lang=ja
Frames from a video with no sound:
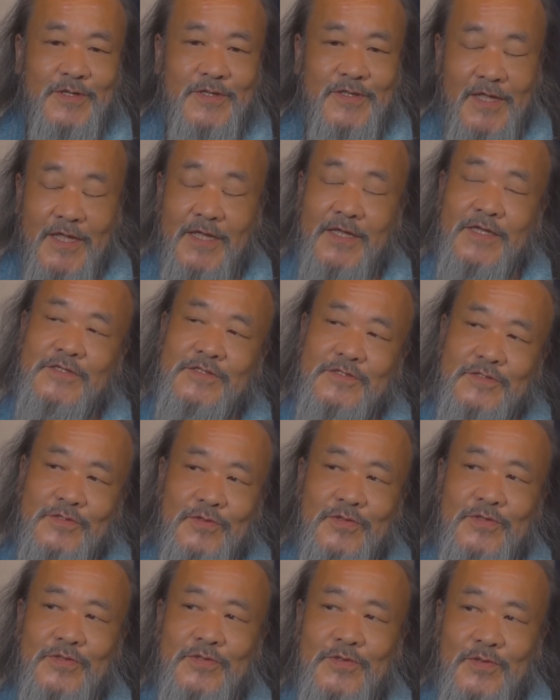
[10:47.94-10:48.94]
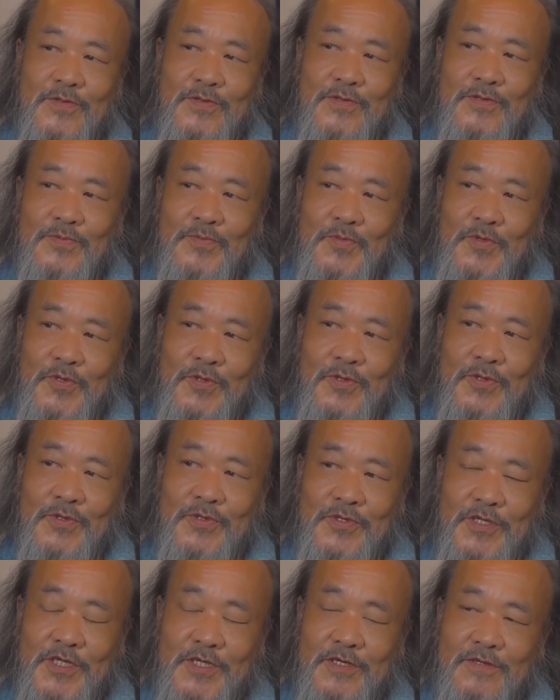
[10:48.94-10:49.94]
ねそういうところ
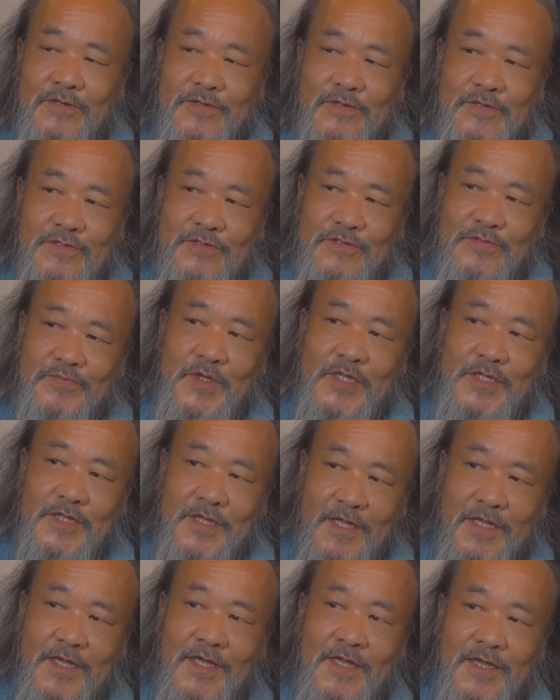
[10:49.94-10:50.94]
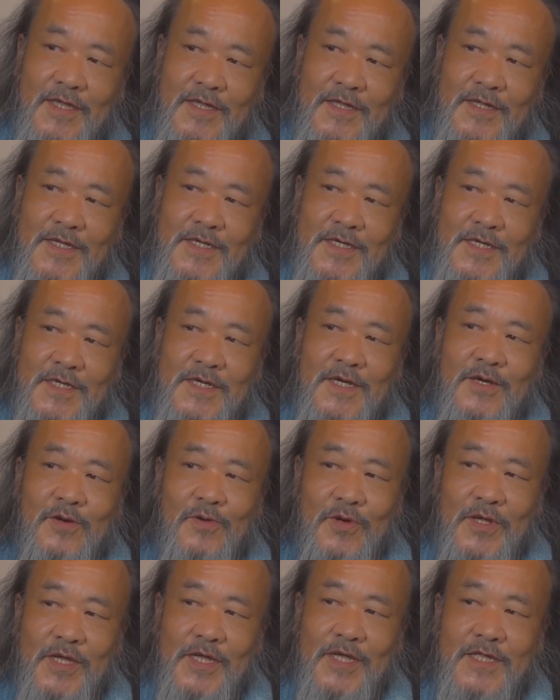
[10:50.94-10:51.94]
もひっくるめて
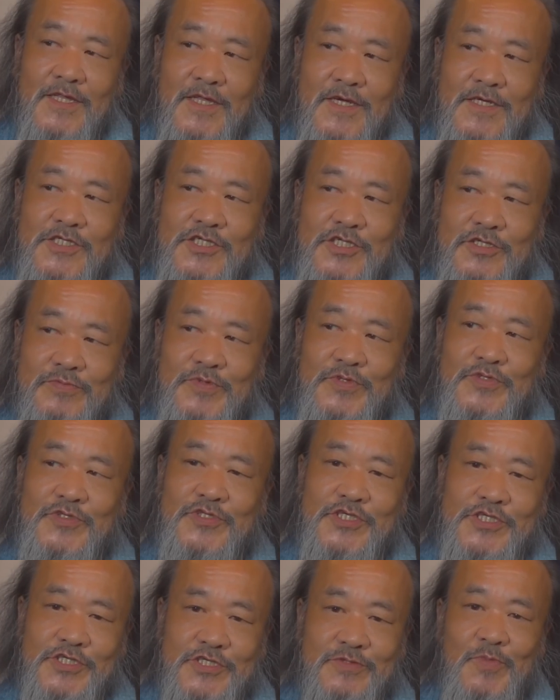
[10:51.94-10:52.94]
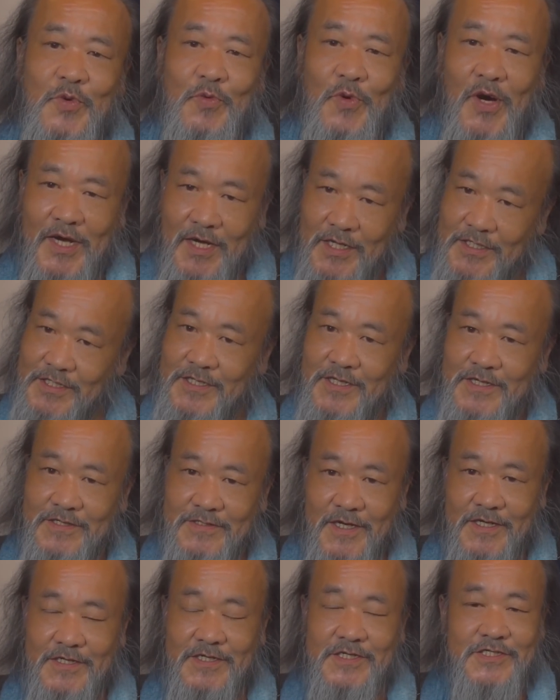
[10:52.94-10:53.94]
これだ自分自身も分かってる
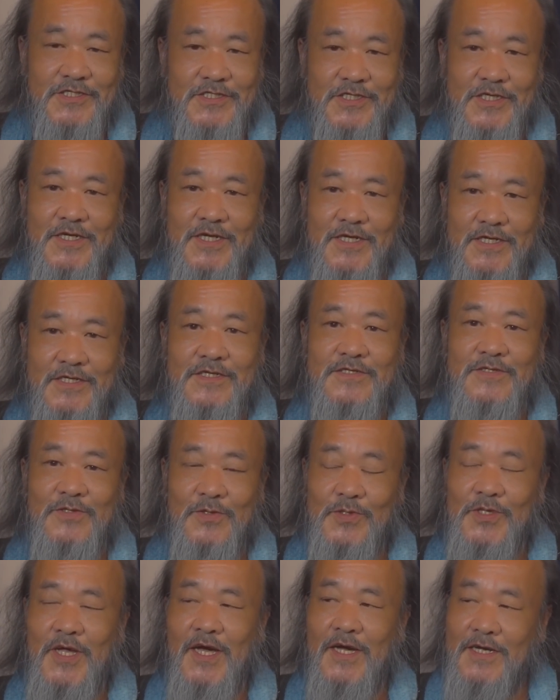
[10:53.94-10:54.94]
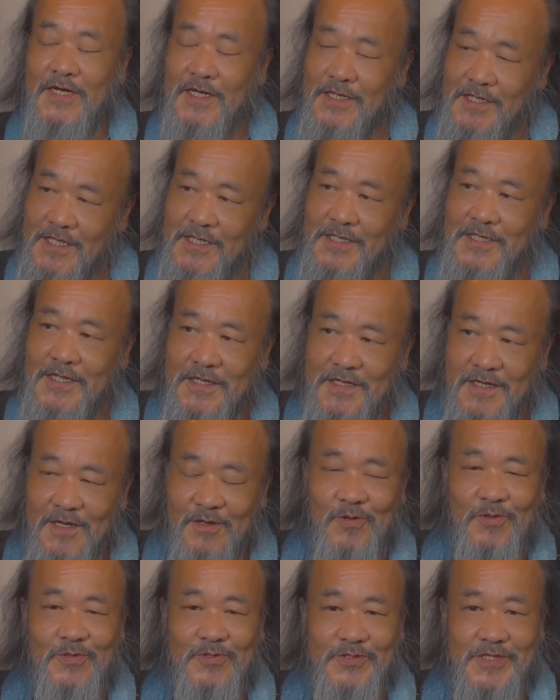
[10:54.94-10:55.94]
話じゃないですよ長年なんか
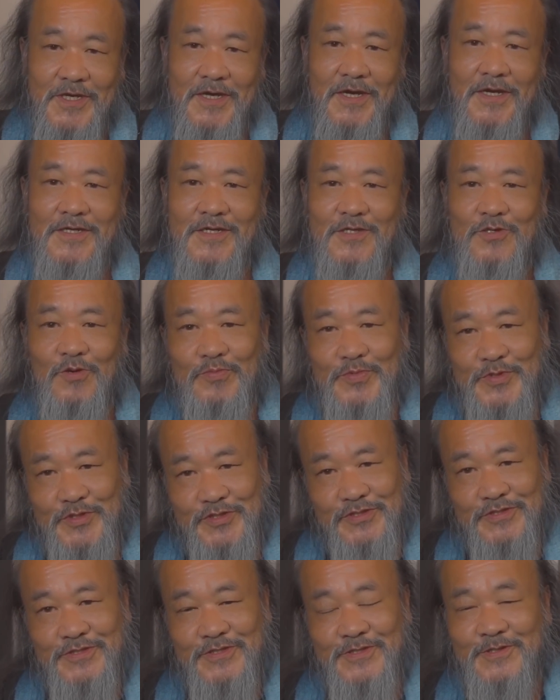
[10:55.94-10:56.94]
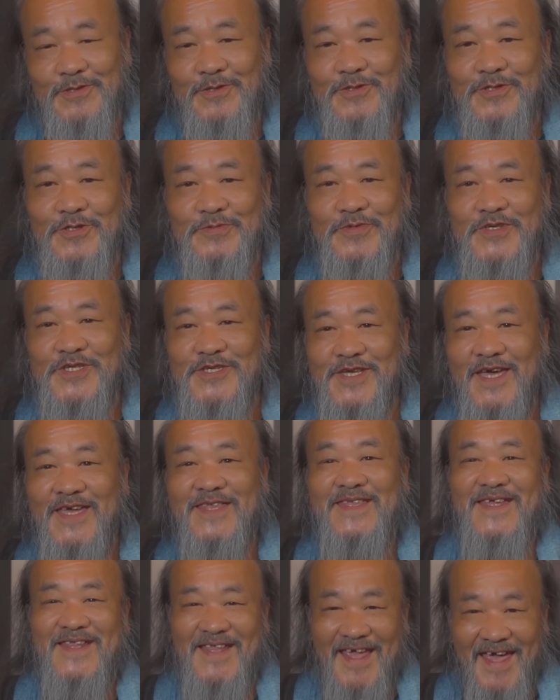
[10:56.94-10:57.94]
この世界にドクーと首つけ
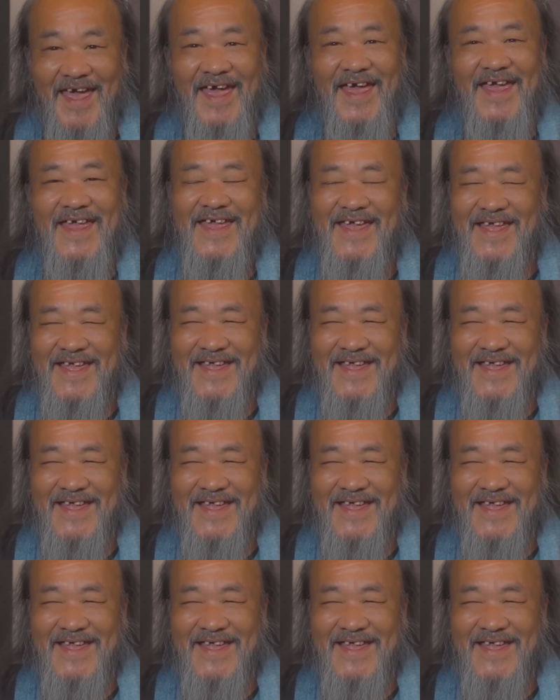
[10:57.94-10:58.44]
てね